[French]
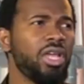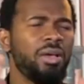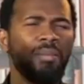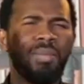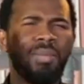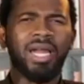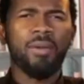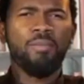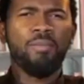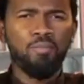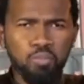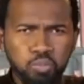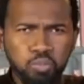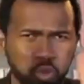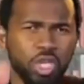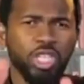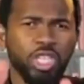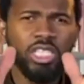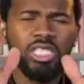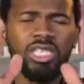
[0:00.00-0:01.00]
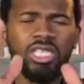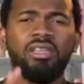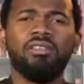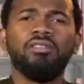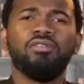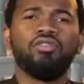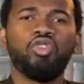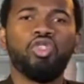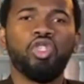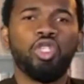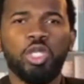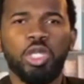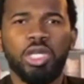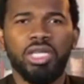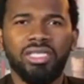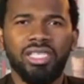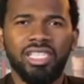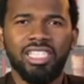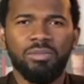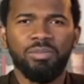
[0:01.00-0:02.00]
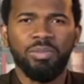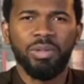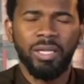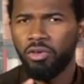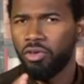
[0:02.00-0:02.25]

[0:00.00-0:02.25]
par la puissance du Saint-Esprit.